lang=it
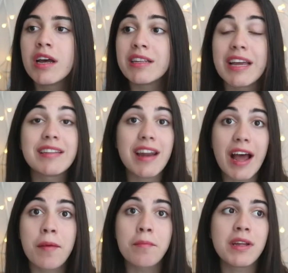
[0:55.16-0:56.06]
dei
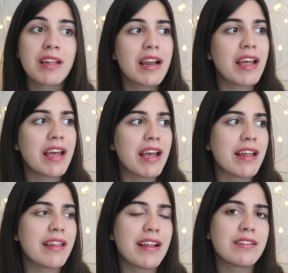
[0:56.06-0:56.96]
drammi,
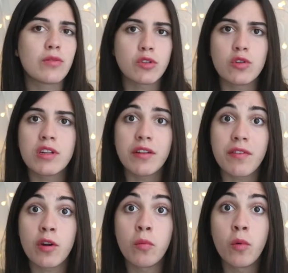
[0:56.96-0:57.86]
delle, delle situazioni
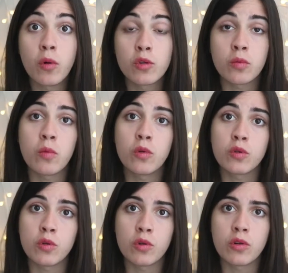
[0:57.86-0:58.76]
davvero molto
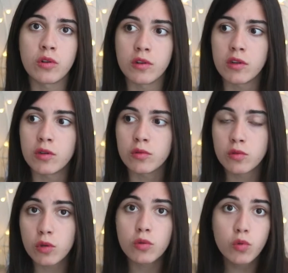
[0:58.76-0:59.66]
molto eh,
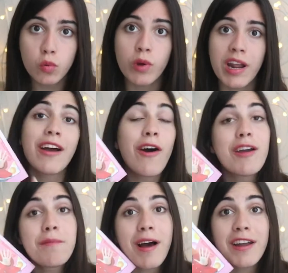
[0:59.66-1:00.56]
dure. Ho
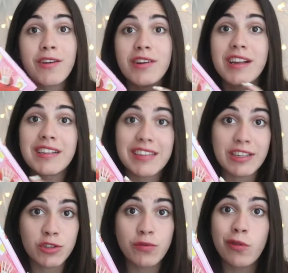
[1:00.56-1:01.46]
in mano il
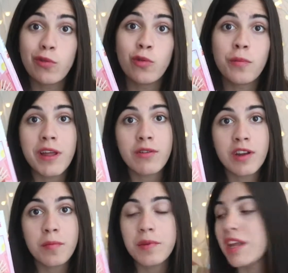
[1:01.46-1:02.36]
sesto volume, non
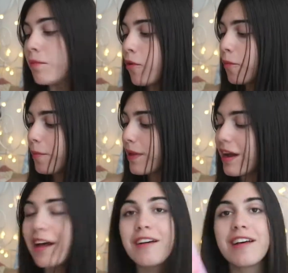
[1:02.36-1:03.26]
il primo, per
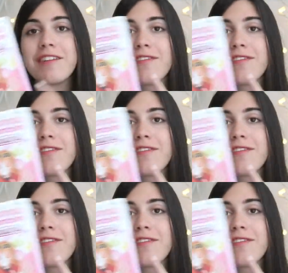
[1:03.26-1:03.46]
la eh,